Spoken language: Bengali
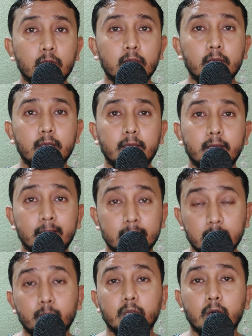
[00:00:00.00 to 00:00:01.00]
করে
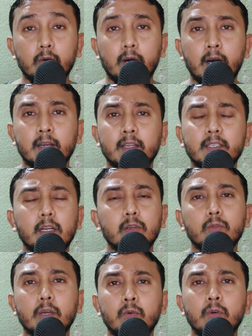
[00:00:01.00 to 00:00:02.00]
এক্সাম দাও আর
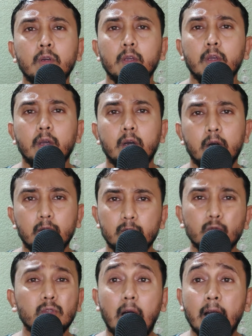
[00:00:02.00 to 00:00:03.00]
রেজাল্টও দেখো
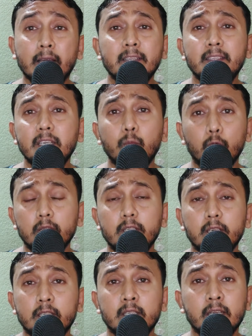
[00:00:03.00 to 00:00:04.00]
তো আগে দিয়ে বলে
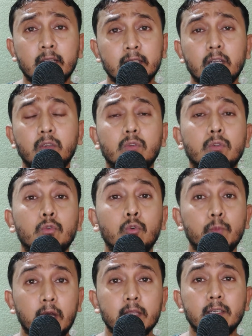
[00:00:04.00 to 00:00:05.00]
দিয়েছে যে রেজাল্টও কিন্তু
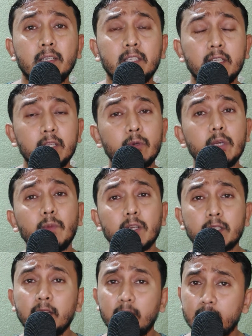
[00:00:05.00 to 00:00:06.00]
খুব তাড়াতাড়ি দিয়ে দেবে এই
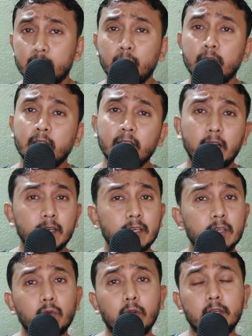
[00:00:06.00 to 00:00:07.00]
মাসের লাস্ট উইকেরই
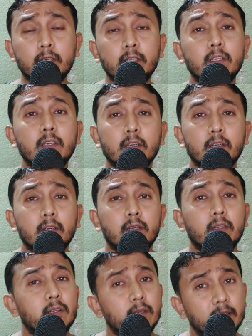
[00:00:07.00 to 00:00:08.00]
আগে কিন্তু অলরেডি
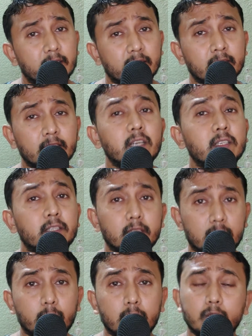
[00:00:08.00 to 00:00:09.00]
রেজাল্ট
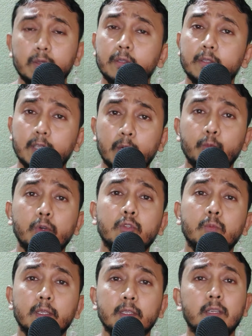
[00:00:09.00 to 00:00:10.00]
দিয়ে দেবে তারপরে
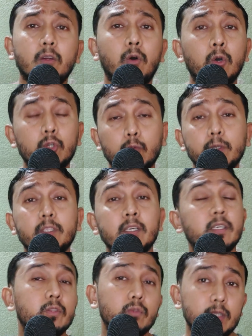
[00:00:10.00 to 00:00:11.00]
তোমাদের অক্টোবর
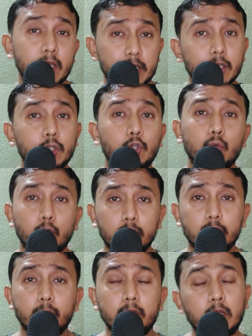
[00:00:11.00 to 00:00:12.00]
থেকে কিন্তু সেশন শুরু
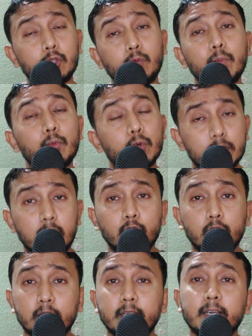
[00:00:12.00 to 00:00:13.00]
হয়ে যাবে যারা তোমার পোস্ট
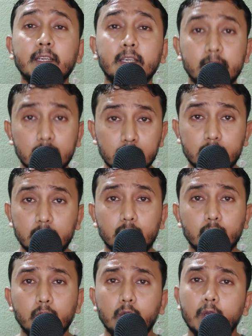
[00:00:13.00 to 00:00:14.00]
গ্রাজুয়েশন এখানে এন্ট্রান্স দিচ্ছ